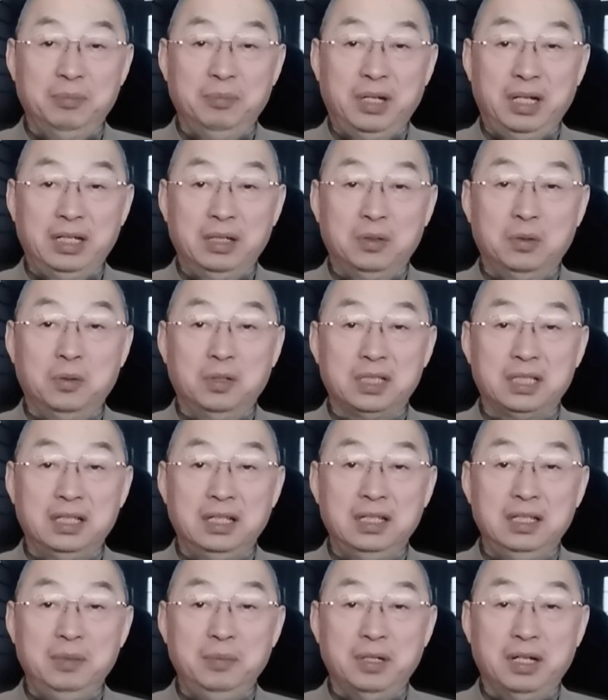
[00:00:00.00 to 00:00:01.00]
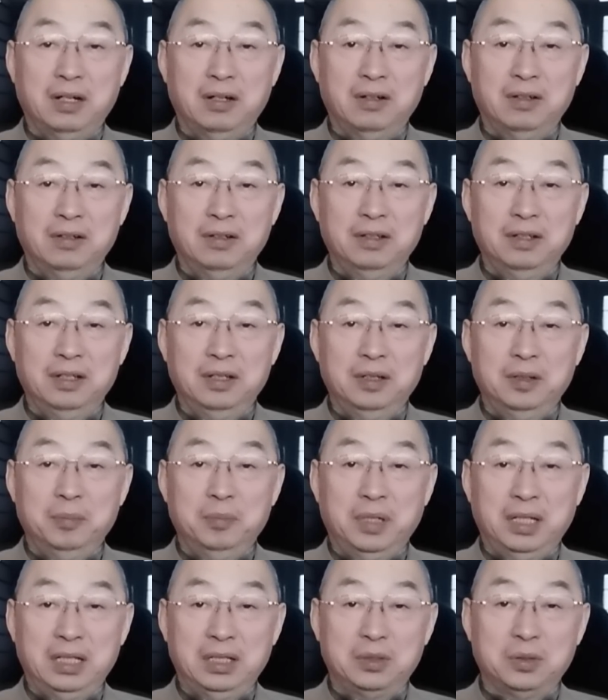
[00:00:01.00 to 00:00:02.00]
把这过期的疫苗，
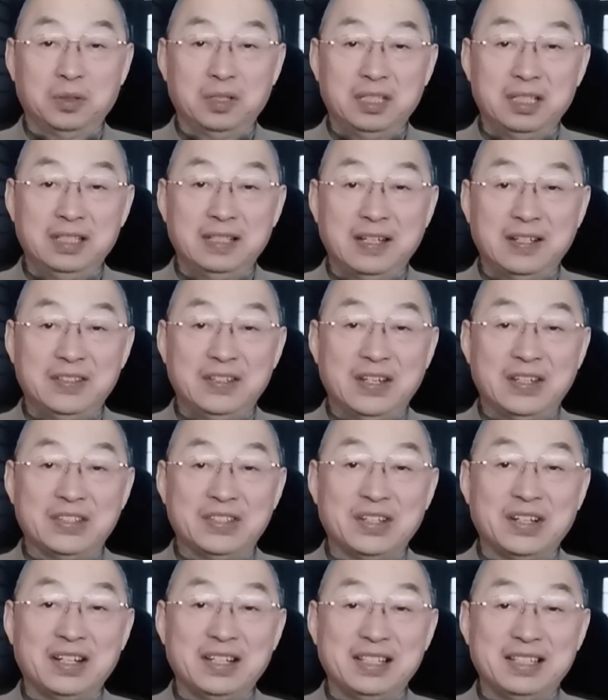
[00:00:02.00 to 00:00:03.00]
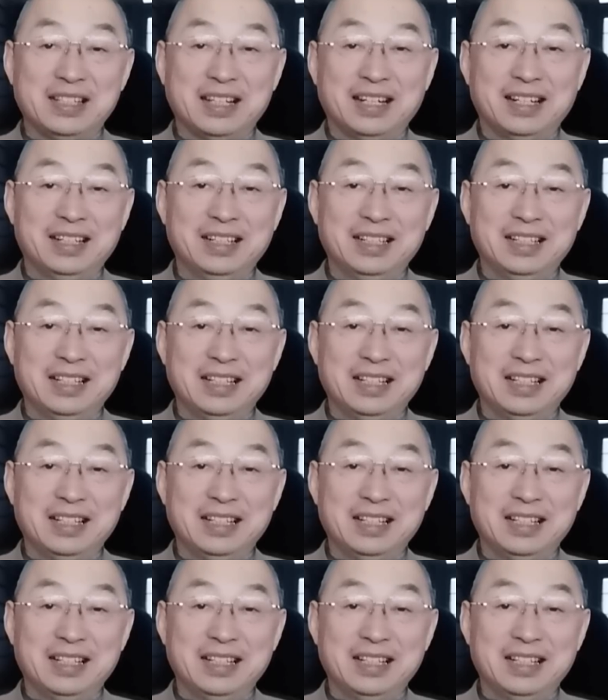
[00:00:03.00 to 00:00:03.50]
把它重新再检测一下，